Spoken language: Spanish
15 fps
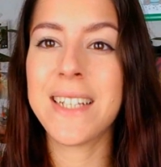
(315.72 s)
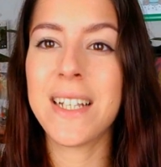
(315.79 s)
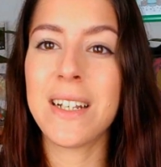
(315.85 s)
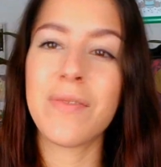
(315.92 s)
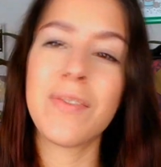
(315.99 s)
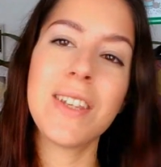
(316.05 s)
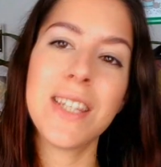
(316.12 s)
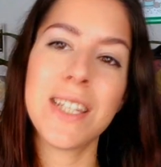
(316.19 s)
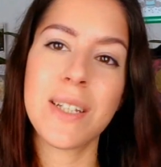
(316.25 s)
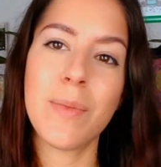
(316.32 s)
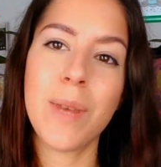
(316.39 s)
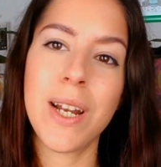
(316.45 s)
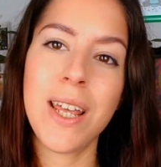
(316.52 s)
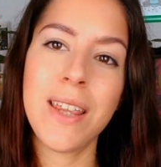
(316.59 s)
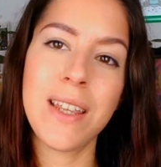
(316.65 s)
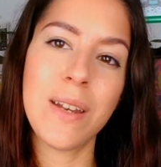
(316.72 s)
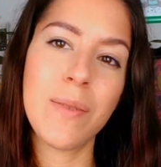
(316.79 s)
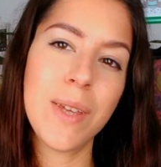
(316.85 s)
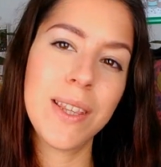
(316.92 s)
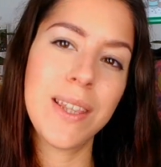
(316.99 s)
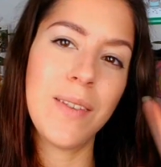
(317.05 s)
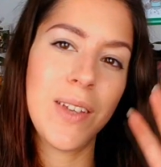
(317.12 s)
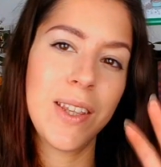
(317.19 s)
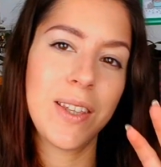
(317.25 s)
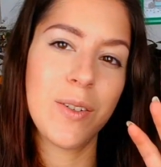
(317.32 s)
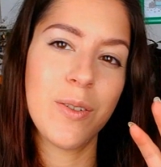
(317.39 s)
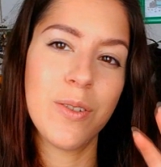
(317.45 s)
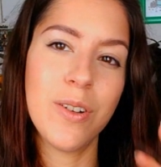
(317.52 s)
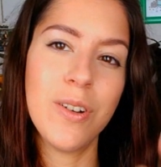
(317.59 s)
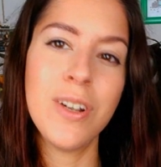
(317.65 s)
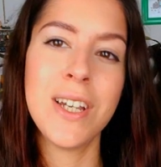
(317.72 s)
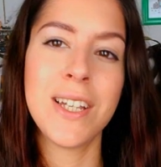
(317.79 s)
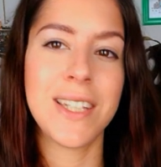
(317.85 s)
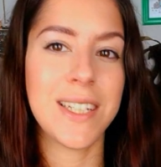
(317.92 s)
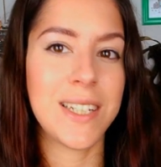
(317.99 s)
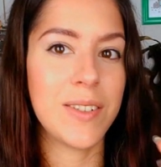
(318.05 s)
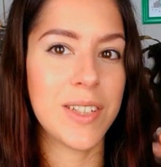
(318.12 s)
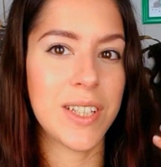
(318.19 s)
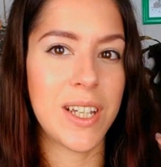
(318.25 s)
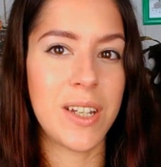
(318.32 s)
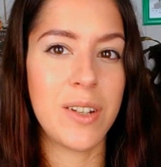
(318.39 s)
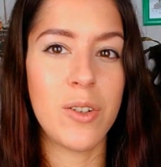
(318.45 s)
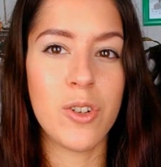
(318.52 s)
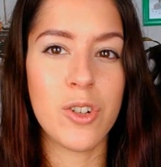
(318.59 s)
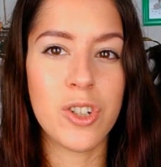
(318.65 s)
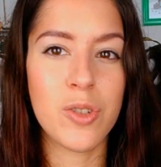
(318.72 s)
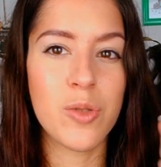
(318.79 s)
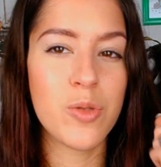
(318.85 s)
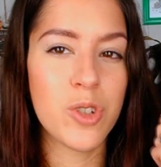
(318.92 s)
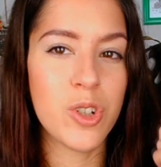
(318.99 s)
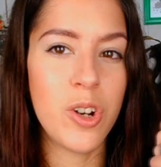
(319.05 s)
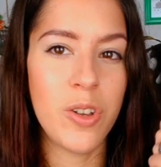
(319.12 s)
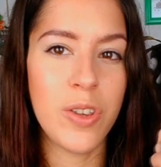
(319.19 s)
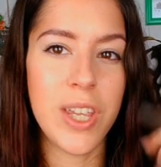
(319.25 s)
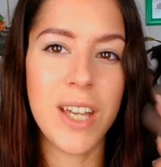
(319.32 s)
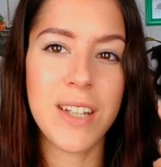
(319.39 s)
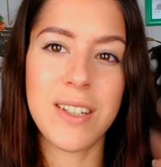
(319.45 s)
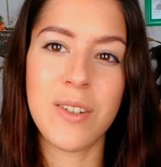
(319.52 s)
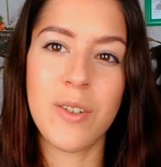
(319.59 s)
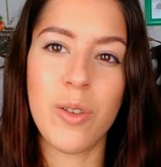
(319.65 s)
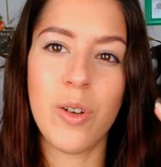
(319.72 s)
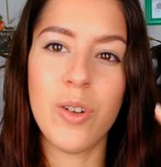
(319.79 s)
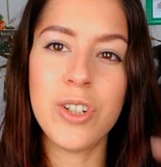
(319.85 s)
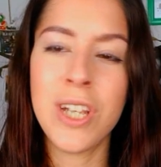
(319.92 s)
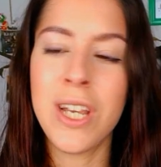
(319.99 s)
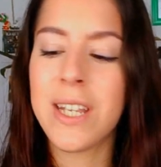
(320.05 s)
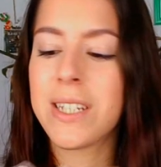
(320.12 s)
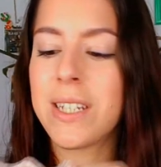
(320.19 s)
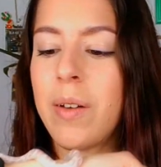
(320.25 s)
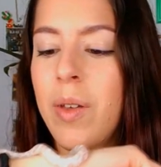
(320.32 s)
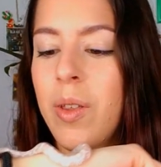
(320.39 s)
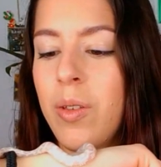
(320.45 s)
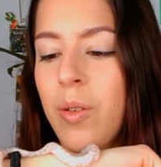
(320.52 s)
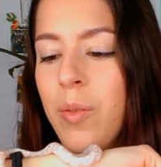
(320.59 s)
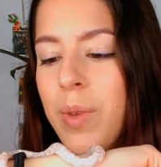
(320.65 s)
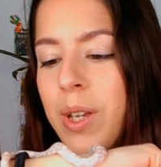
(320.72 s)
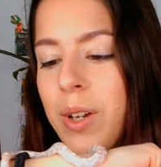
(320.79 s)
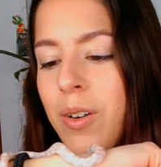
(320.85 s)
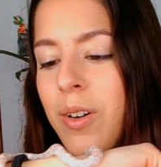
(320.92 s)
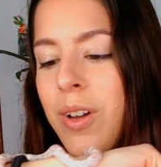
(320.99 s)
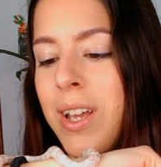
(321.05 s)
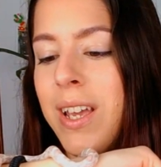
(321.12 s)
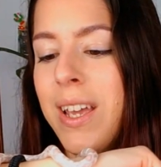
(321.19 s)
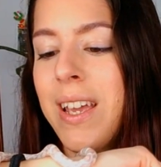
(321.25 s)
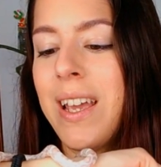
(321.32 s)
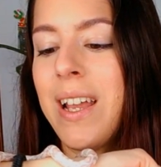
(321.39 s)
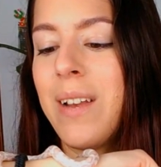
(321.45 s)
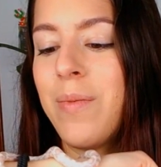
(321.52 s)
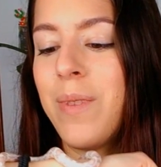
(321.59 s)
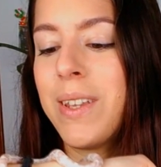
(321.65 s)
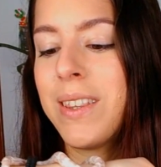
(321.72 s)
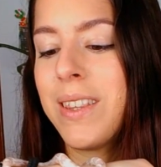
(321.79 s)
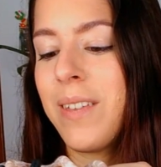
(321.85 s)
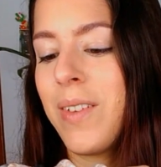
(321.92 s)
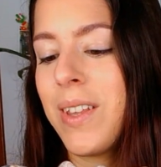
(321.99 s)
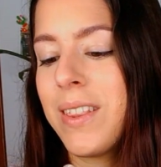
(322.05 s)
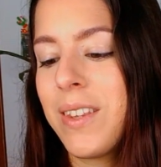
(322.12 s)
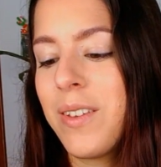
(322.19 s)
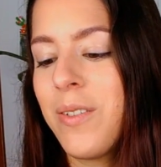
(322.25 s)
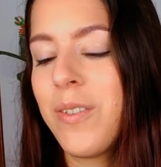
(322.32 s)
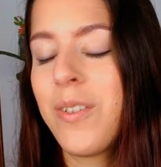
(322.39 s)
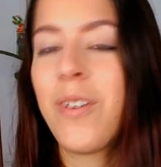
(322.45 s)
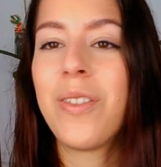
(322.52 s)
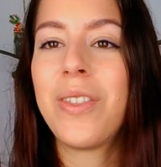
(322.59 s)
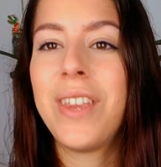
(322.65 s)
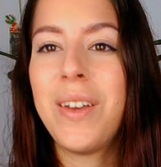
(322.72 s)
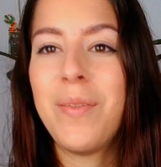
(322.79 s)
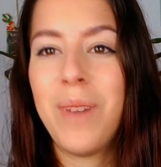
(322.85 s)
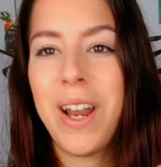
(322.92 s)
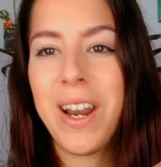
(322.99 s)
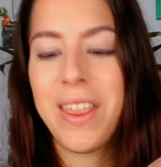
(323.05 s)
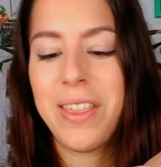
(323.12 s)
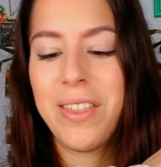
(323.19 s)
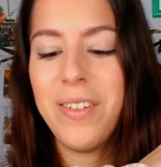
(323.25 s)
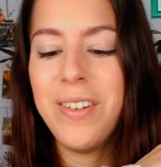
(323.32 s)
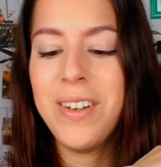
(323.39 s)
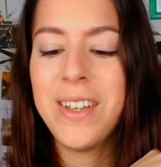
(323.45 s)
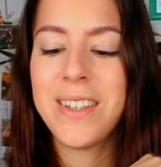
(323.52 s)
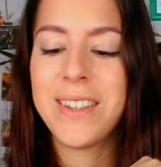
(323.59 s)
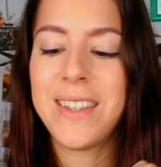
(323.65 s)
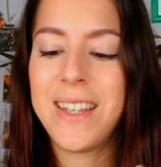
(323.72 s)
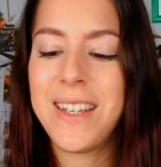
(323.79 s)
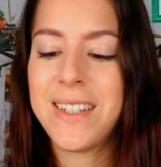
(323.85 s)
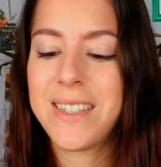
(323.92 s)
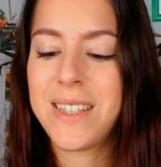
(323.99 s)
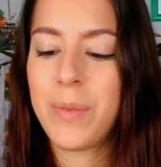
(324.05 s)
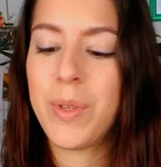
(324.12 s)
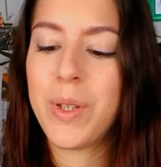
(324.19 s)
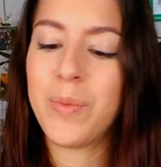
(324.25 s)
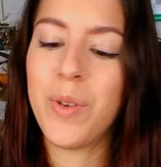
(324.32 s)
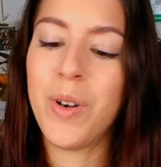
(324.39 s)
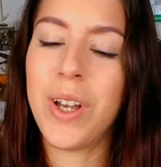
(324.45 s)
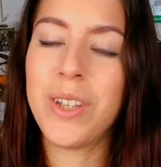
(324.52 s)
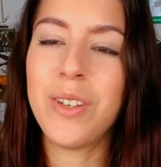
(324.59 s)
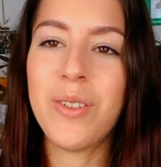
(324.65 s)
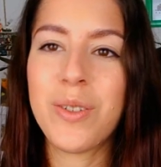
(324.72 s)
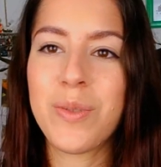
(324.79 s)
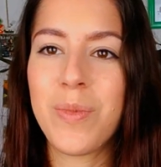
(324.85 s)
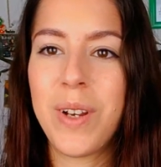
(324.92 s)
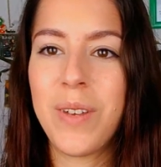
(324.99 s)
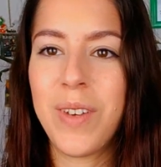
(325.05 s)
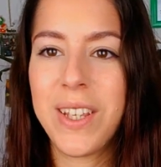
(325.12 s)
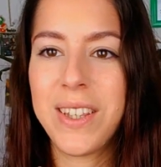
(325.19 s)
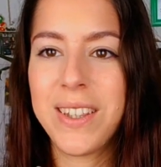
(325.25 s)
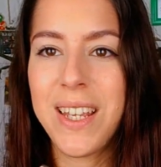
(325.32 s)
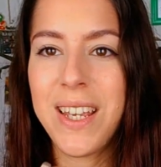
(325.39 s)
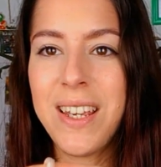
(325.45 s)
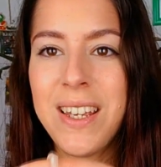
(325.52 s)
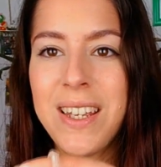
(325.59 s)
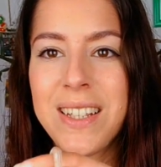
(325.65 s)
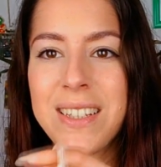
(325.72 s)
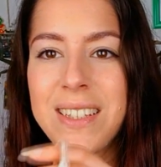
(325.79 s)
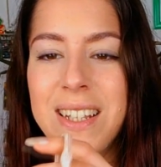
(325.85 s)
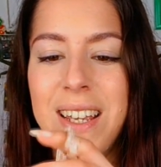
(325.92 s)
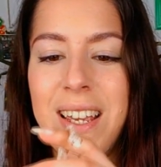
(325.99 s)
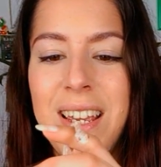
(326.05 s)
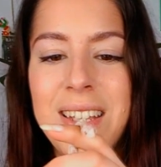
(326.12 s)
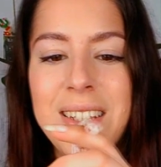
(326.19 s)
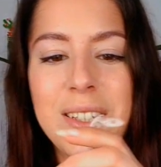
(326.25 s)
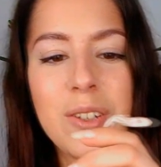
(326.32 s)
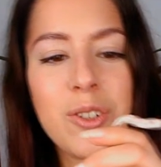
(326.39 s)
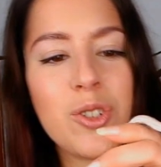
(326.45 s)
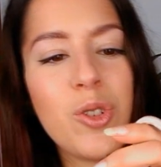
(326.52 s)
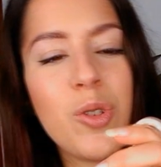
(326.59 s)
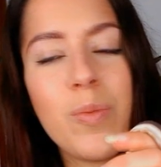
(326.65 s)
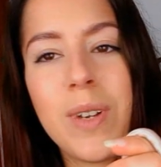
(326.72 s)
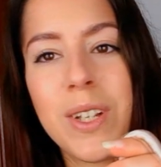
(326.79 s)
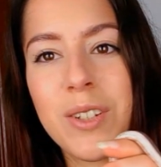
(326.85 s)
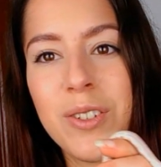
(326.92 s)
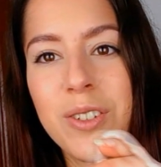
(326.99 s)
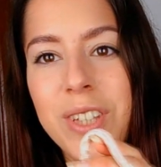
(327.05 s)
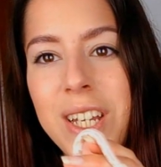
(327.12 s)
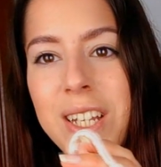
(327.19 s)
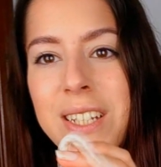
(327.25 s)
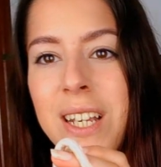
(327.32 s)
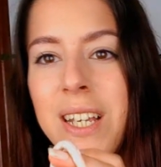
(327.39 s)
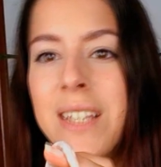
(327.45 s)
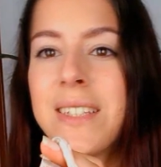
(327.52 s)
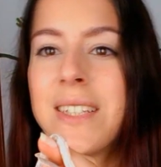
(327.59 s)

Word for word: es el fin de semana del 2021. Ya sabéis que no es un solo día, sino dos, sábado y domingo el 2021 21 de marzo de este mismo año, 2020. Se, es Sur Mascotas.